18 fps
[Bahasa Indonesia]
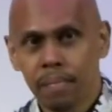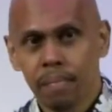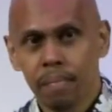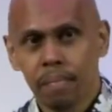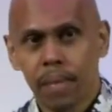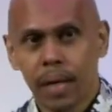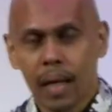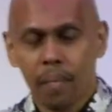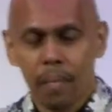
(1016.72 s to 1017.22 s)

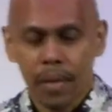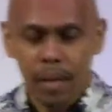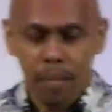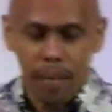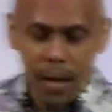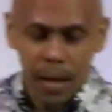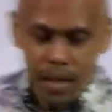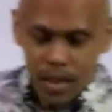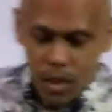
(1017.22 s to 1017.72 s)
Mereka pertama
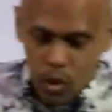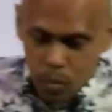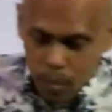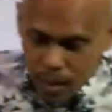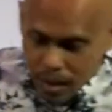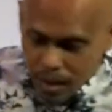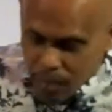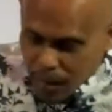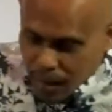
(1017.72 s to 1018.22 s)
kali ciuman
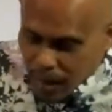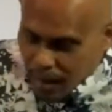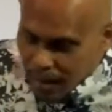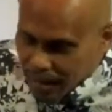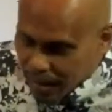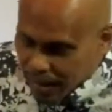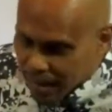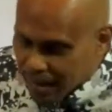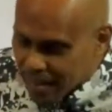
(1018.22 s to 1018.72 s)
di depan
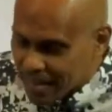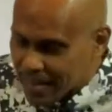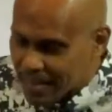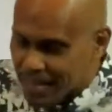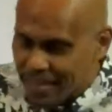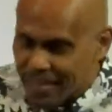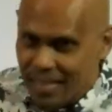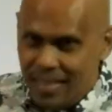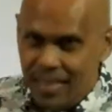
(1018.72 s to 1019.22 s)
altar.
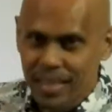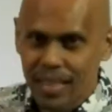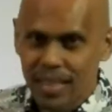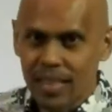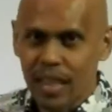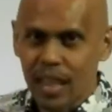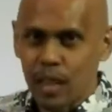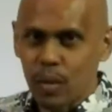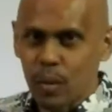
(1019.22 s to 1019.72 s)

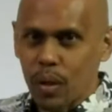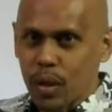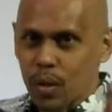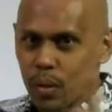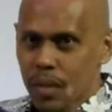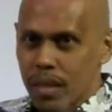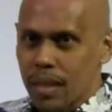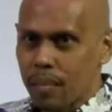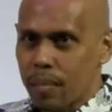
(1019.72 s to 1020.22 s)

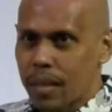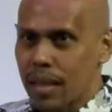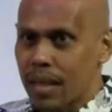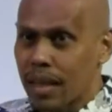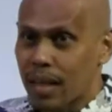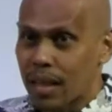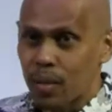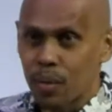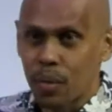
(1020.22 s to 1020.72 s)
Segitu-gitunya sampai
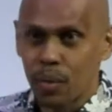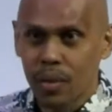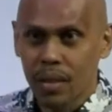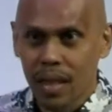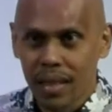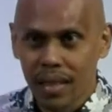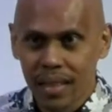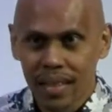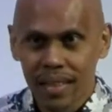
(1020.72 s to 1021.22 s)
jaga
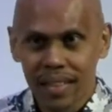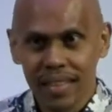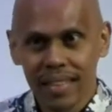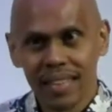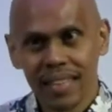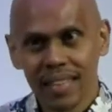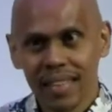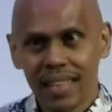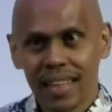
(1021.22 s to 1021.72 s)
kekudusan.
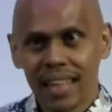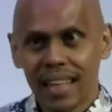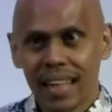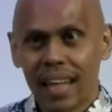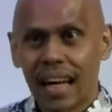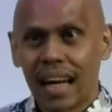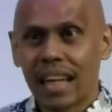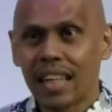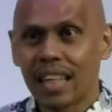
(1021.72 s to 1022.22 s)

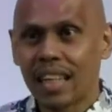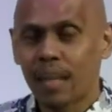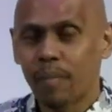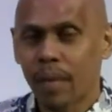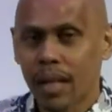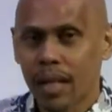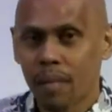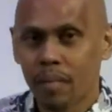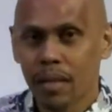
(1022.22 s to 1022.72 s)
Hari ini
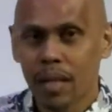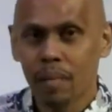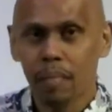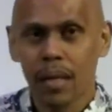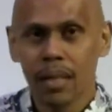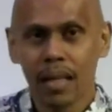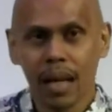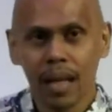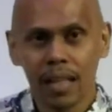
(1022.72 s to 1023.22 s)
mereka menjadi
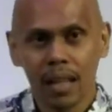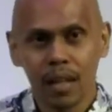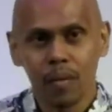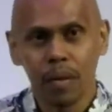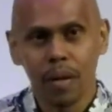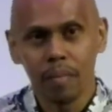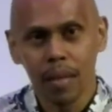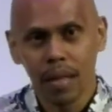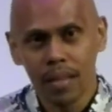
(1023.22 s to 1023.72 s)
pasangan yang
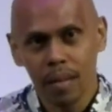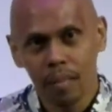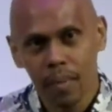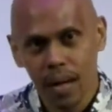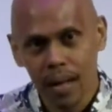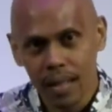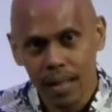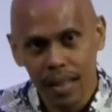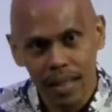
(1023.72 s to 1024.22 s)
luar biasa
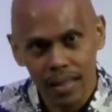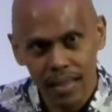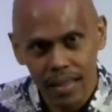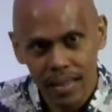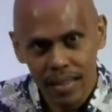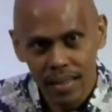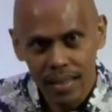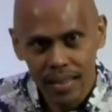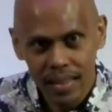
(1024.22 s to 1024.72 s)
bahagianya.